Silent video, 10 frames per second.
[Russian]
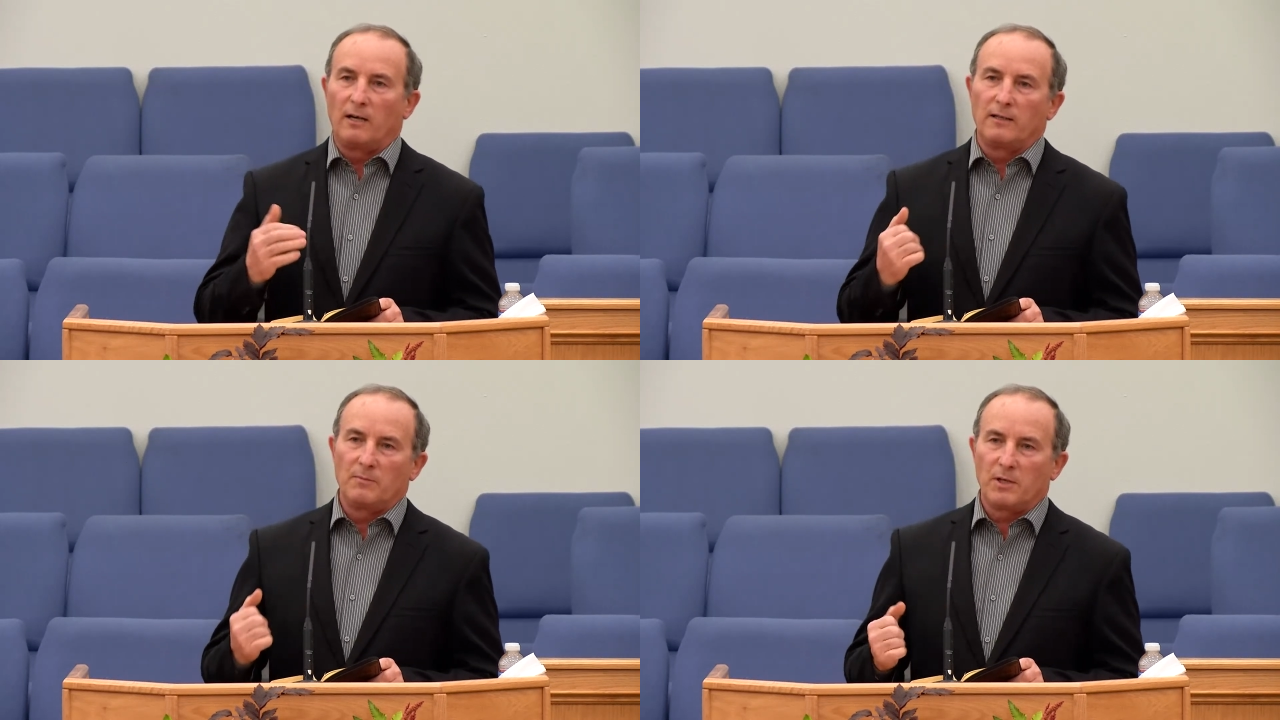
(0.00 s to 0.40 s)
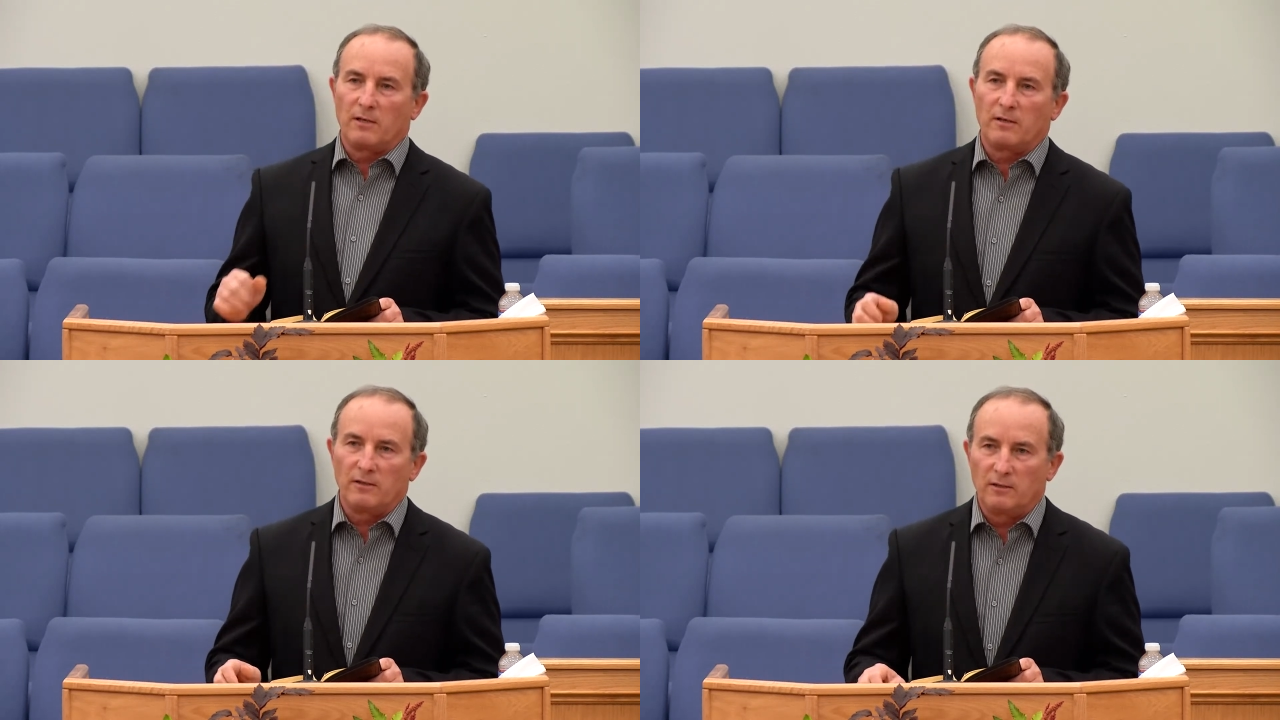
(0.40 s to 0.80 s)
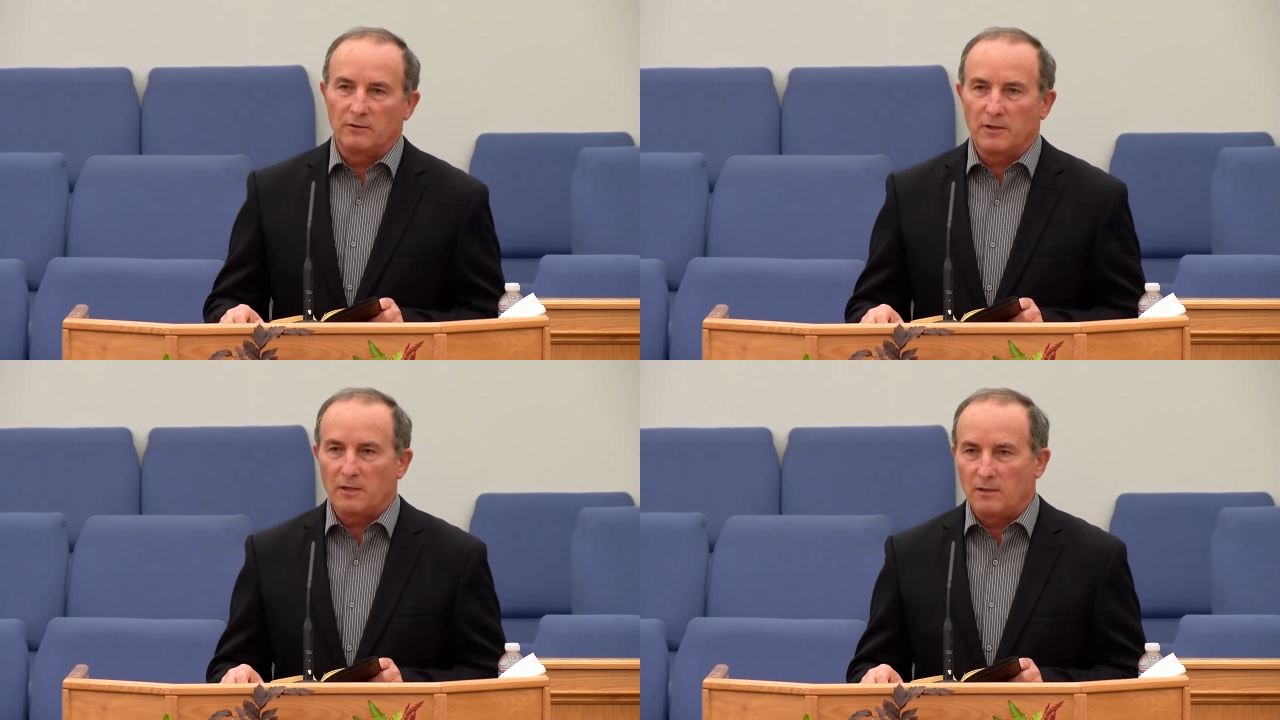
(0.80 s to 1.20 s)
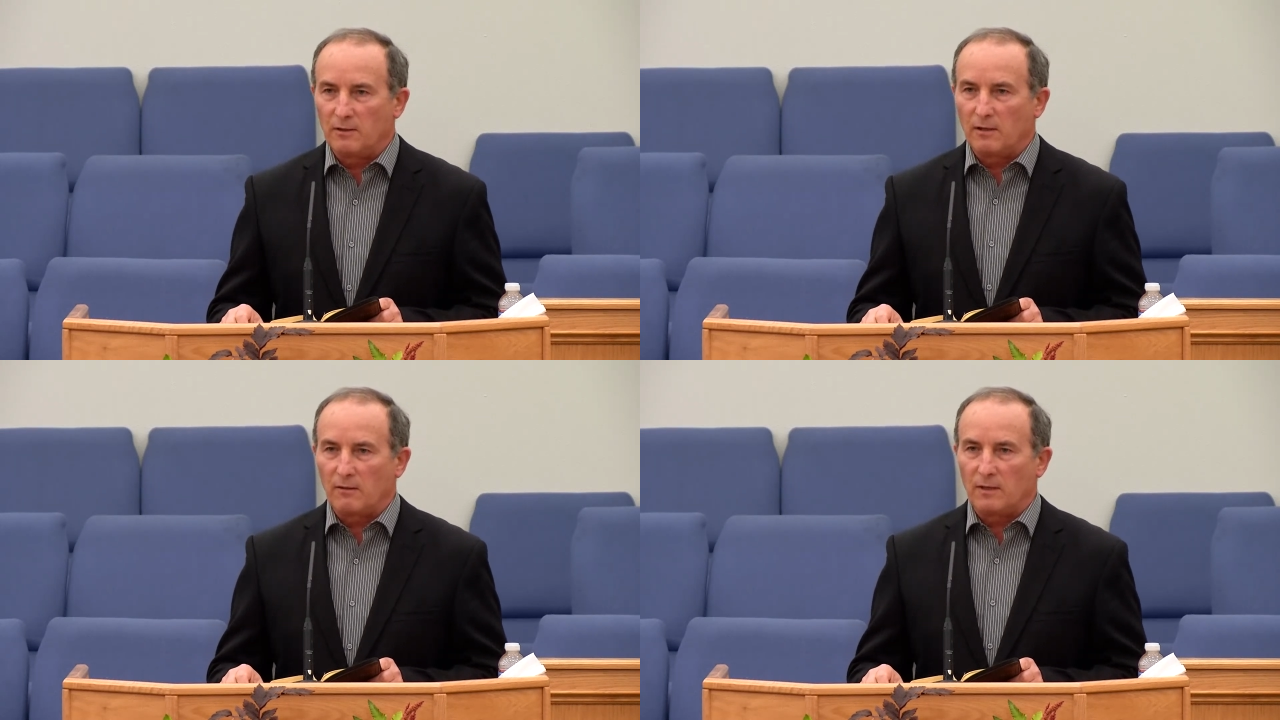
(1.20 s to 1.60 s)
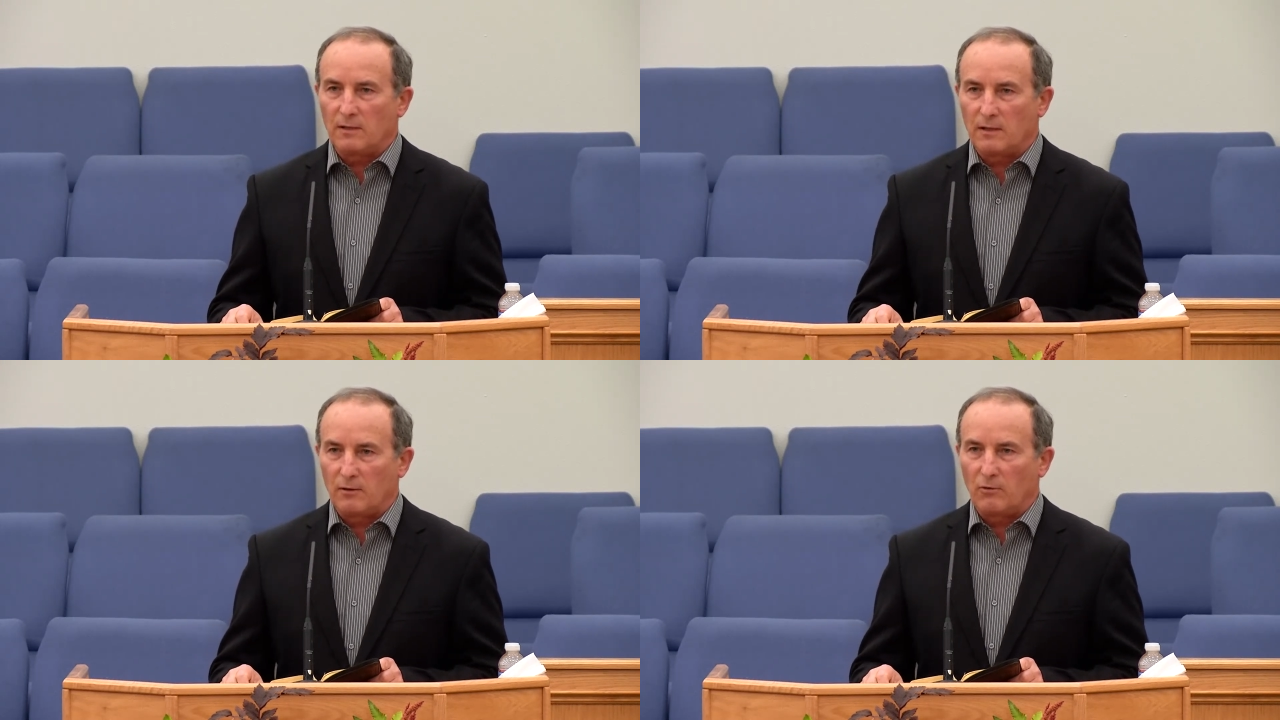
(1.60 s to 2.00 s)
а нам сохранил жизнь и даровал
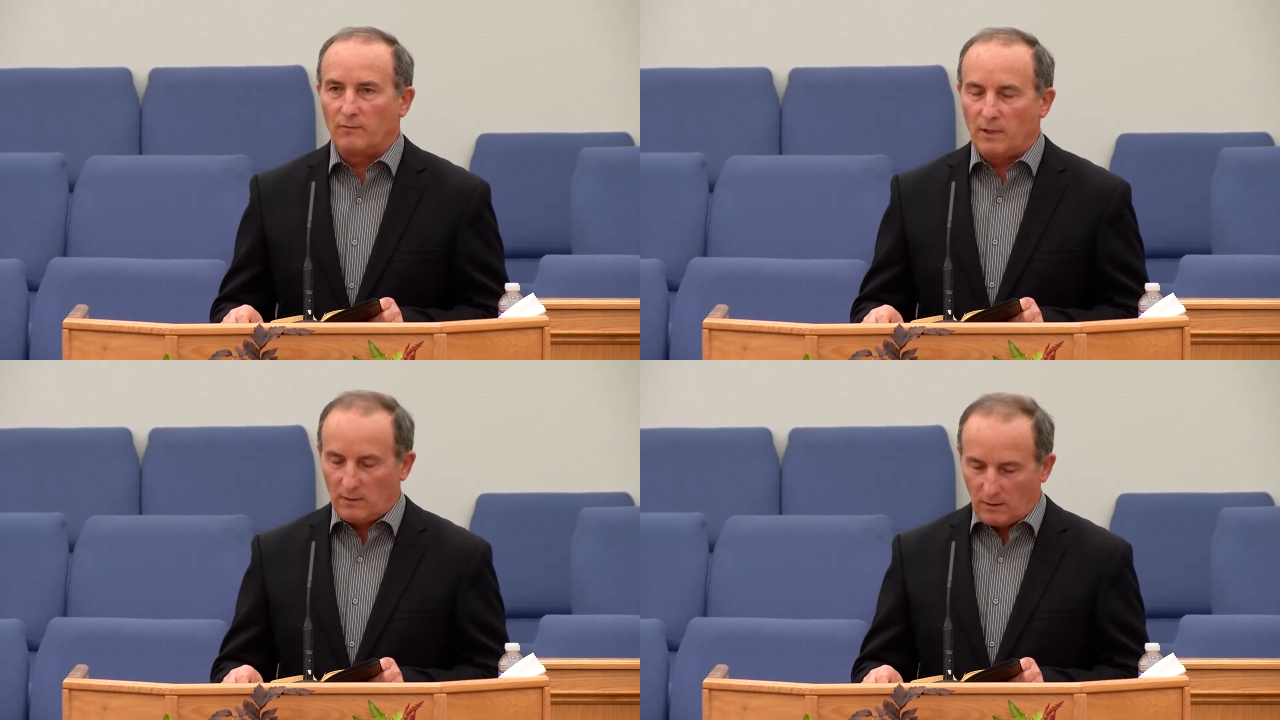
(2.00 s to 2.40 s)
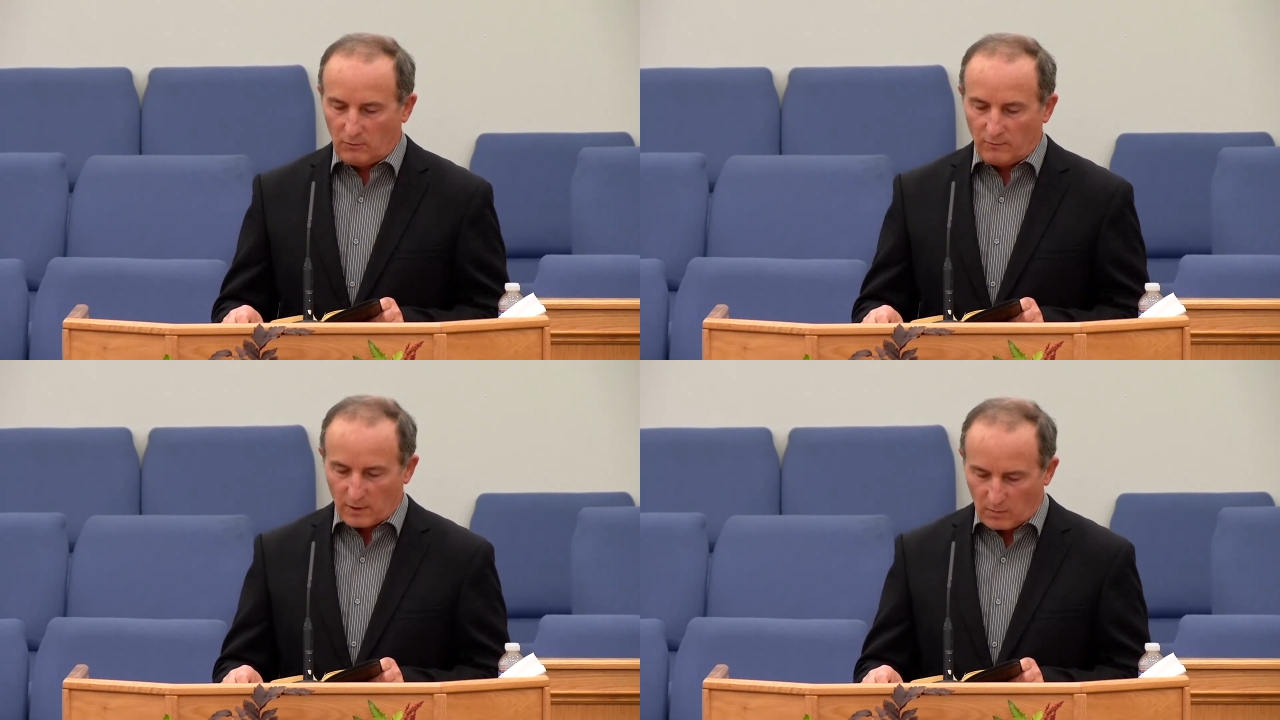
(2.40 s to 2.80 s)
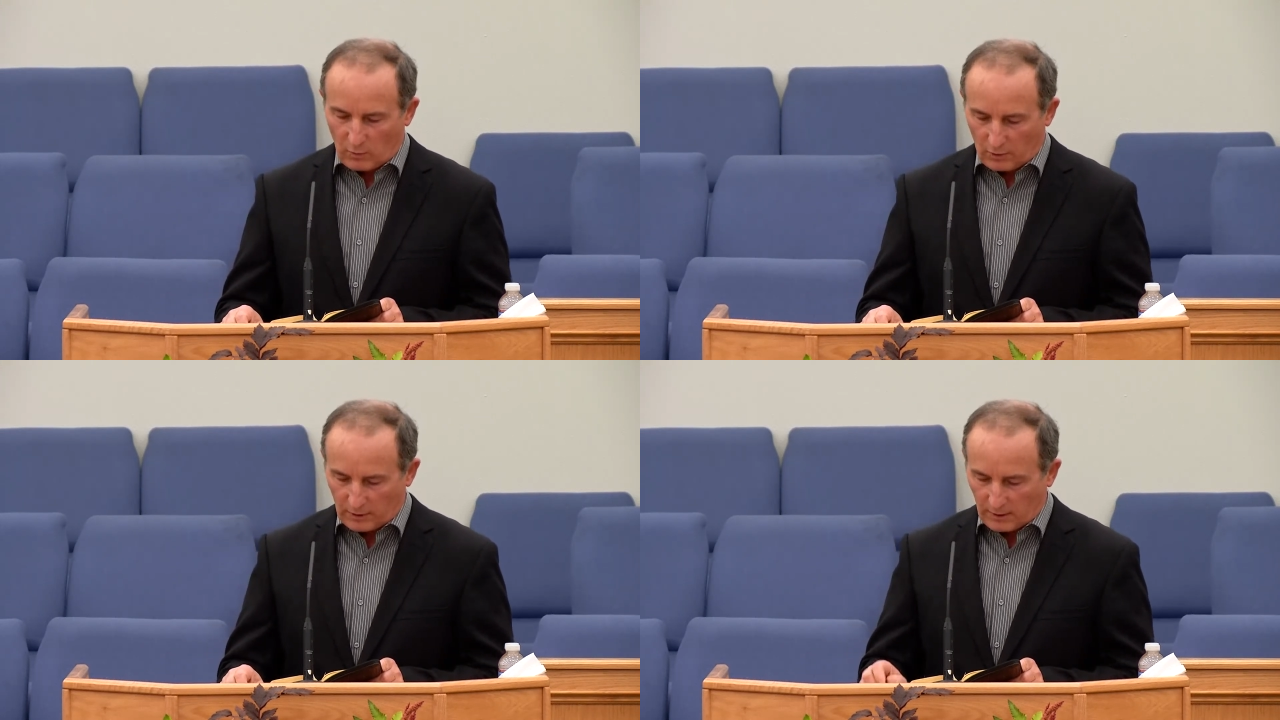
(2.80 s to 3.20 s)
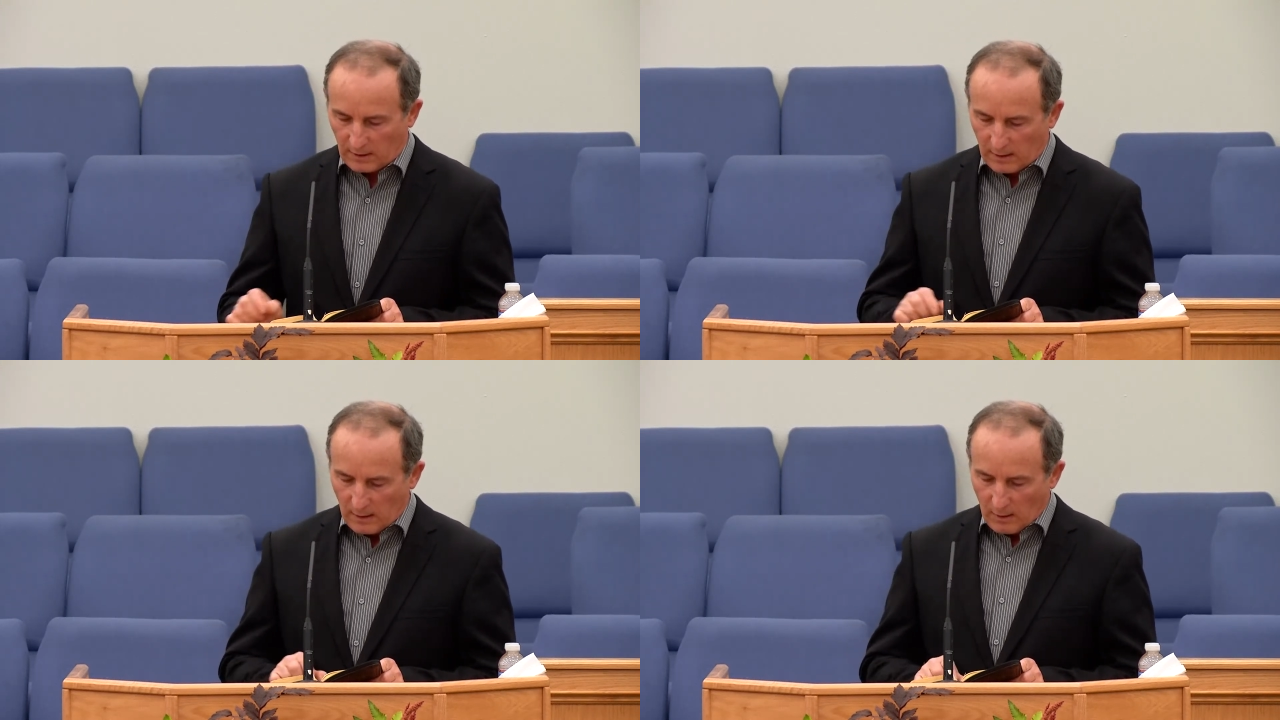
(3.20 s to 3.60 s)
здоровье и эту возможность.